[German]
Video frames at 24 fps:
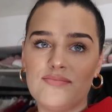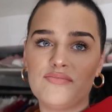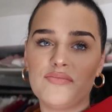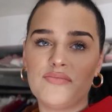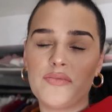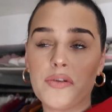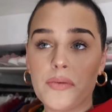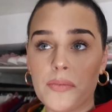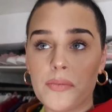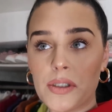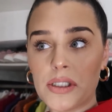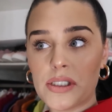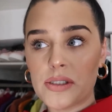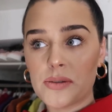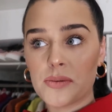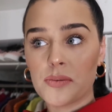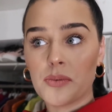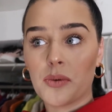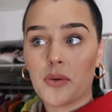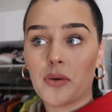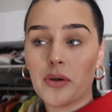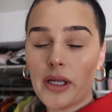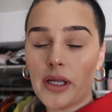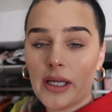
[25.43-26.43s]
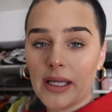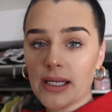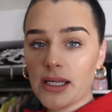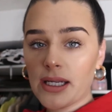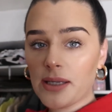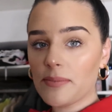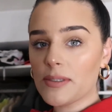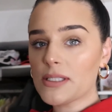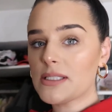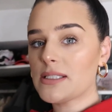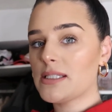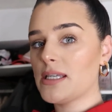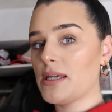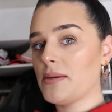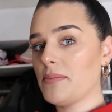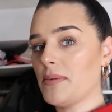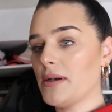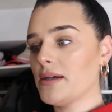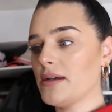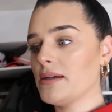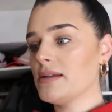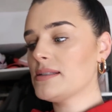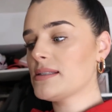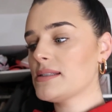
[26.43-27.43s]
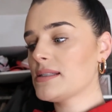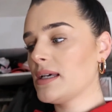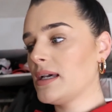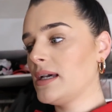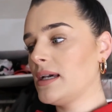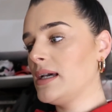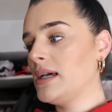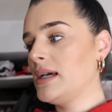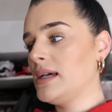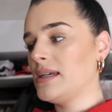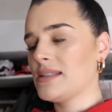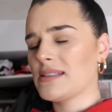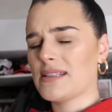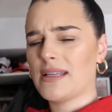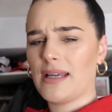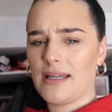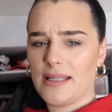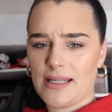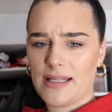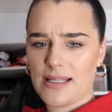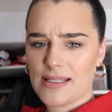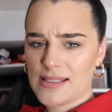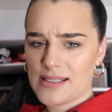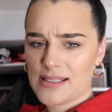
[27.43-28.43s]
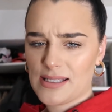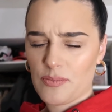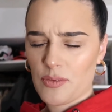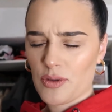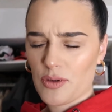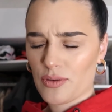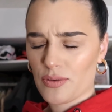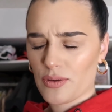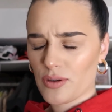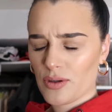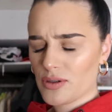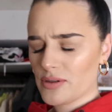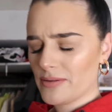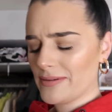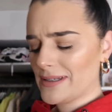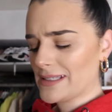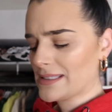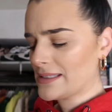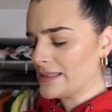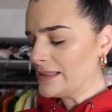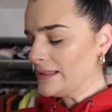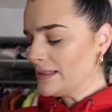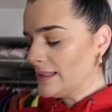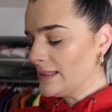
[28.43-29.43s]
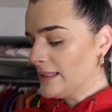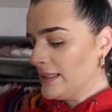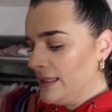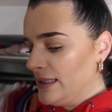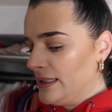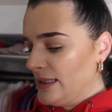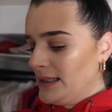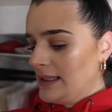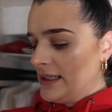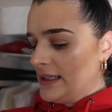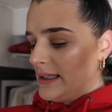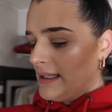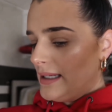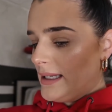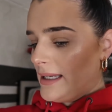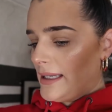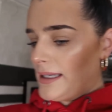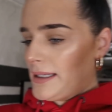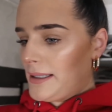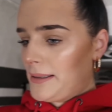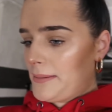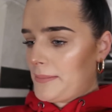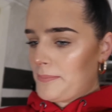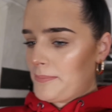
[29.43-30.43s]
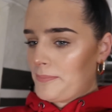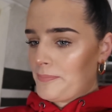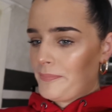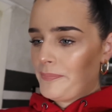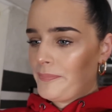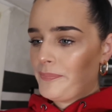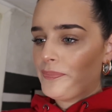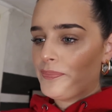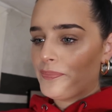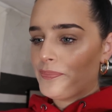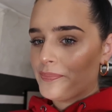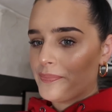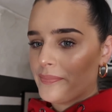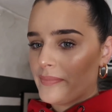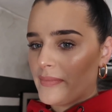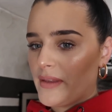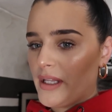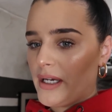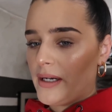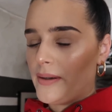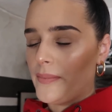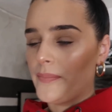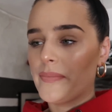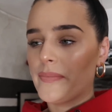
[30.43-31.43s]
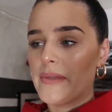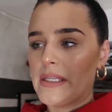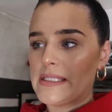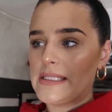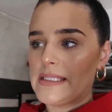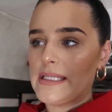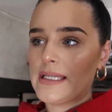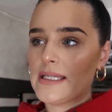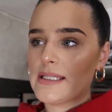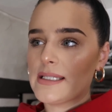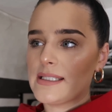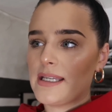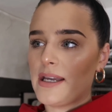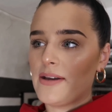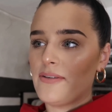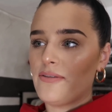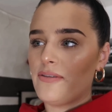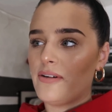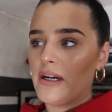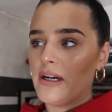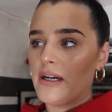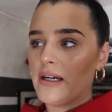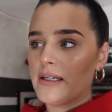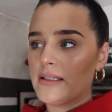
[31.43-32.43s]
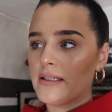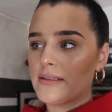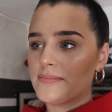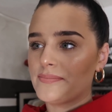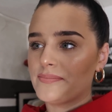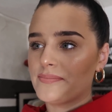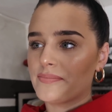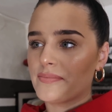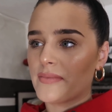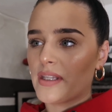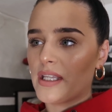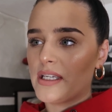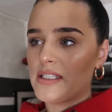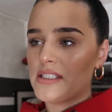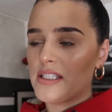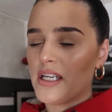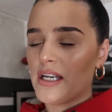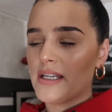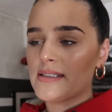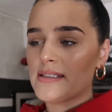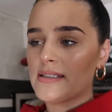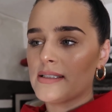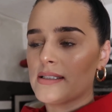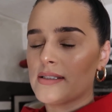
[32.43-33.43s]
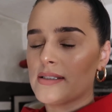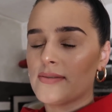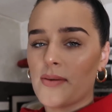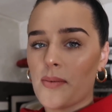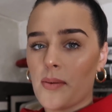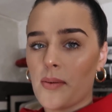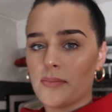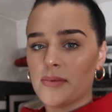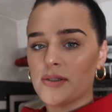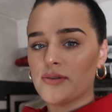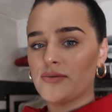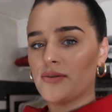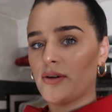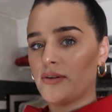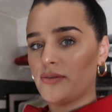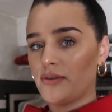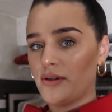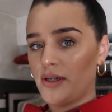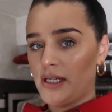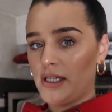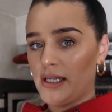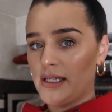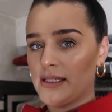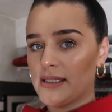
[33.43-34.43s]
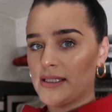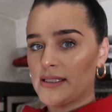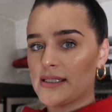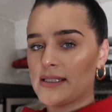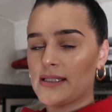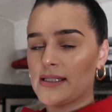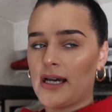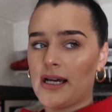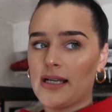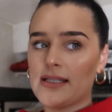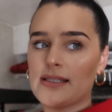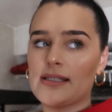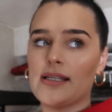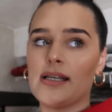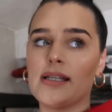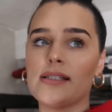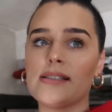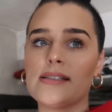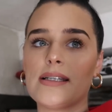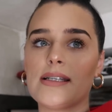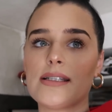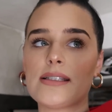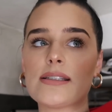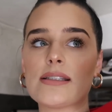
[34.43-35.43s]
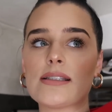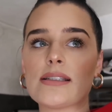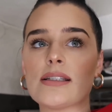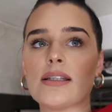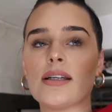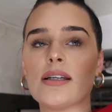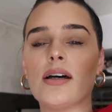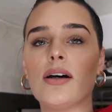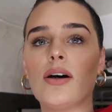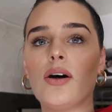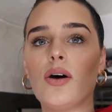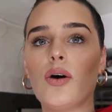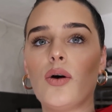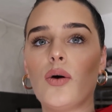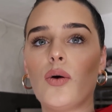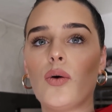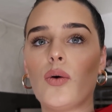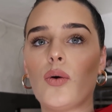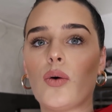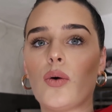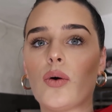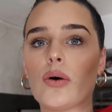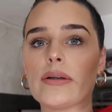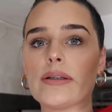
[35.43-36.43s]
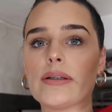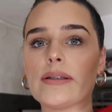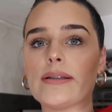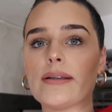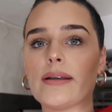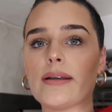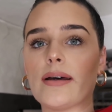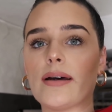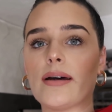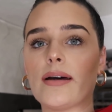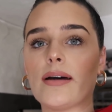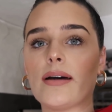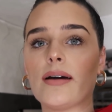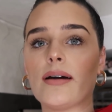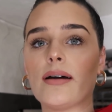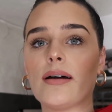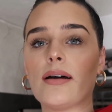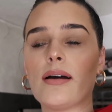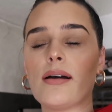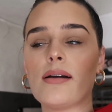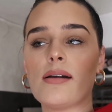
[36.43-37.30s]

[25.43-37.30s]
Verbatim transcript: für mich unangenehmes Thema ist. Es ist kein Arzttermin oder sowas. Ähm, ja, das Ding ist einfach, ich hasse es, wenn man mich vor vollendete Tatsachen setzt und äh,